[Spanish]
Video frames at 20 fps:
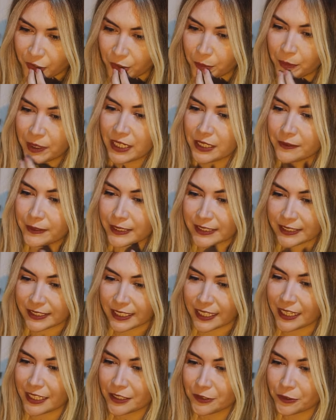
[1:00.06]
cómo han
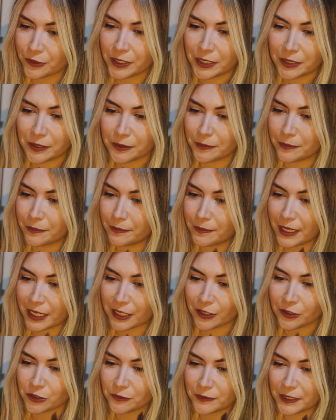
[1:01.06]
avanzado y
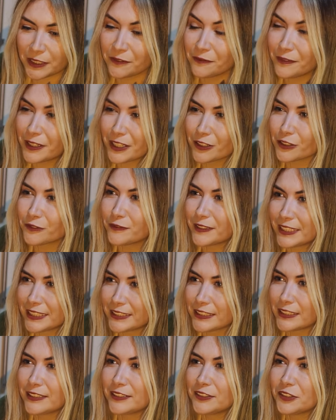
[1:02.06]
verlos bien, verlos
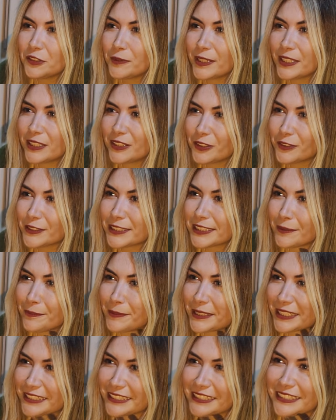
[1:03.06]
felices y sobre todo esta
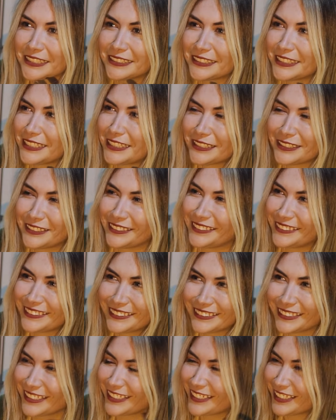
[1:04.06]
parte de decir,
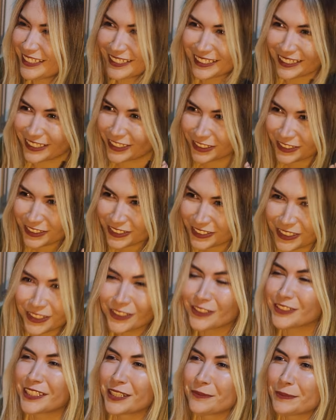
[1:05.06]
no
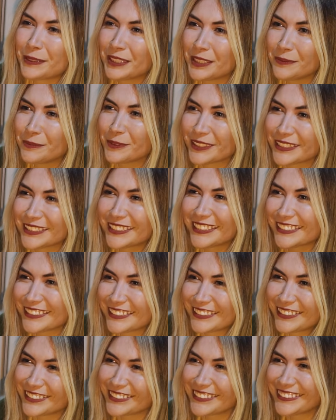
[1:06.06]
nos arrepentimos de esta
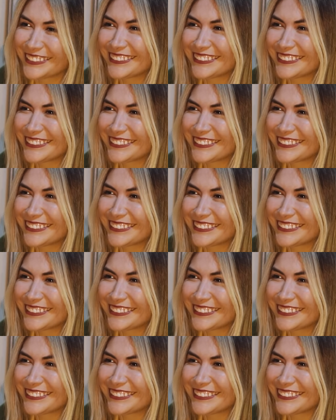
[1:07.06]
decisión.